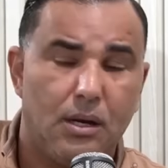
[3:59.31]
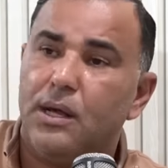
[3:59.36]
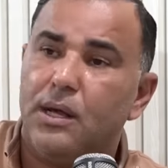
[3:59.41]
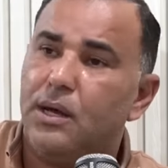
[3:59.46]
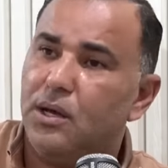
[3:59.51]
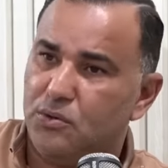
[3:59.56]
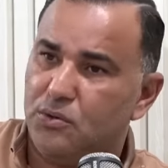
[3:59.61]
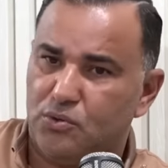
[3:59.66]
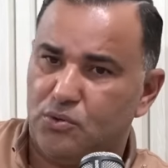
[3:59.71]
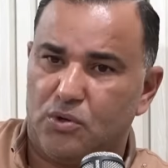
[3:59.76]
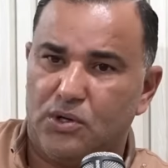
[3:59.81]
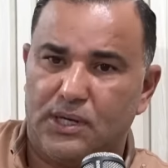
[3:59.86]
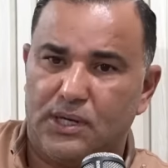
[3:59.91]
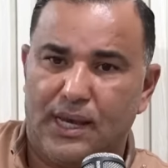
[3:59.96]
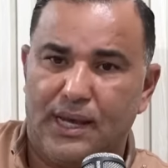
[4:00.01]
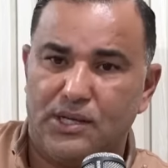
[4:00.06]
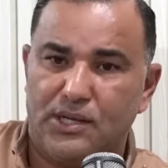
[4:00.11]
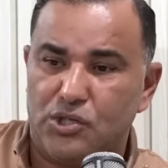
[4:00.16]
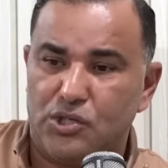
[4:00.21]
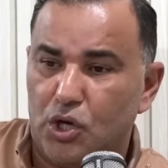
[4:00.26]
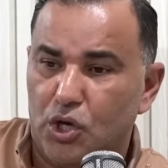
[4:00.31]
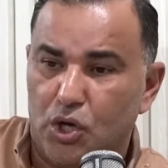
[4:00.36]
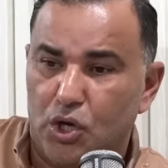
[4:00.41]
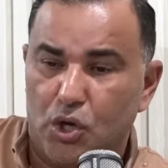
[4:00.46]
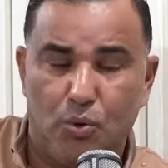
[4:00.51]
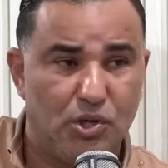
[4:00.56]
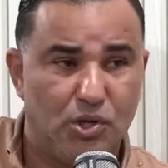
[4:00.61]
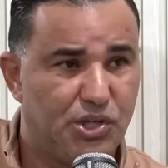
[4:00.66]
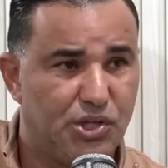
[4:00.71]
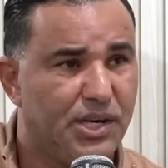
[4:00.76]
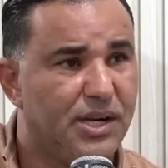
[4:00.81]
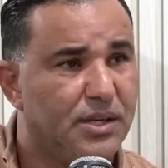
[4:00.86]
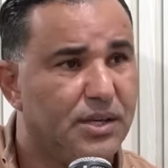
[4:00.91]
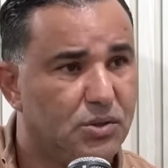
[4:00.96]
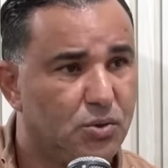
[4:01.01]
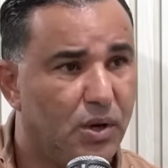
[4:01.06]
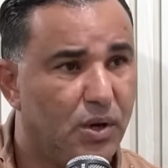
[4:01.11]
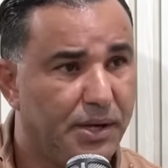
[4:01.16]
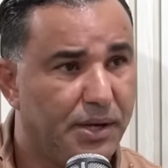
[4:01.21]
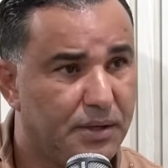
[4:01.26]
نقول لك حاجه هو جري
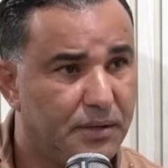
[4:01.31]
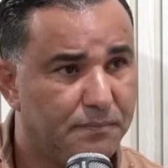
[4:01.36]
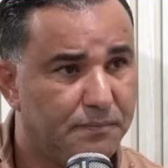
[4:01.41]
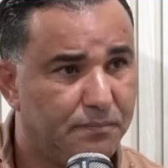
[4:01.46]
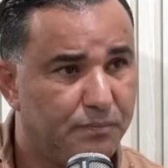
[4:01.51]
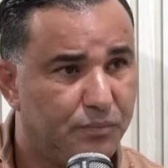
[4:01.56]
زهير